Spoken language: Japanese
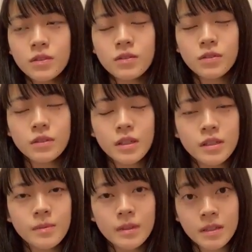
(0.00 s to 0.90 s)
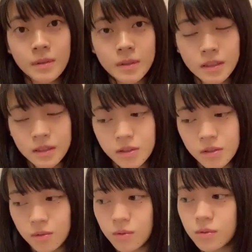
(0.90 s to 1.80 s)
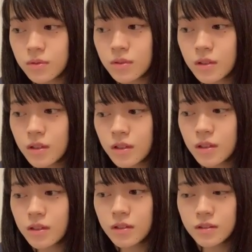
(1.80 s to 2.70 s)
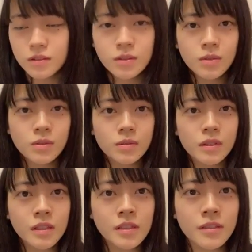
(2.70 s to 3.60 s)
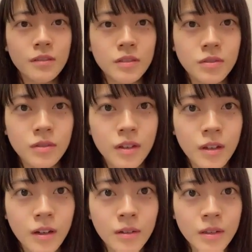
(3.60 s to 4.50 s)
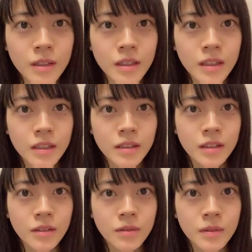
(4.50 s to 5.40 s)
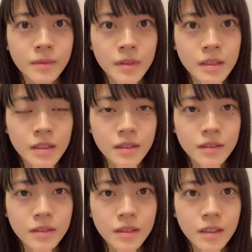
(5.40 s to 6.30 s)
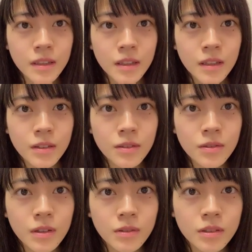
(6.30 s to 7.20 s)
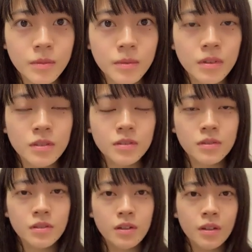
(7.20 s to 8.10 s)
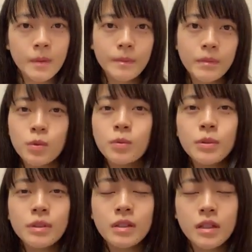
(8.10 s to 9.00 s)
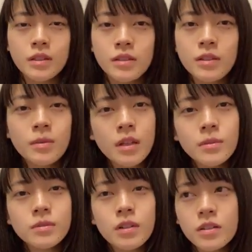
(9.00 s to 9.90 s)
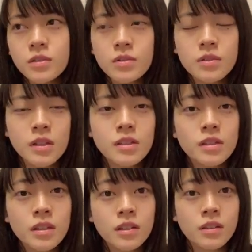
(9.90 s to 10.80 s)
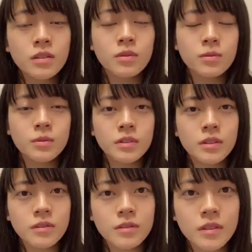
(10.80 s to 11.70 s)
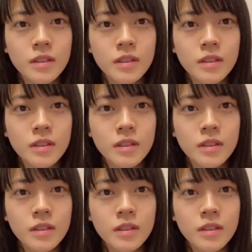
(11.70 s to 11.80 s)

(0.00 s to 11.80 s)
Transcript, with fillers: その時初めて食べたんですけど、そう私にはちょっと合わないなって思いました。量が多くても完食した？覚えてないです。でも多分完食したんじゃないかなって思ってる。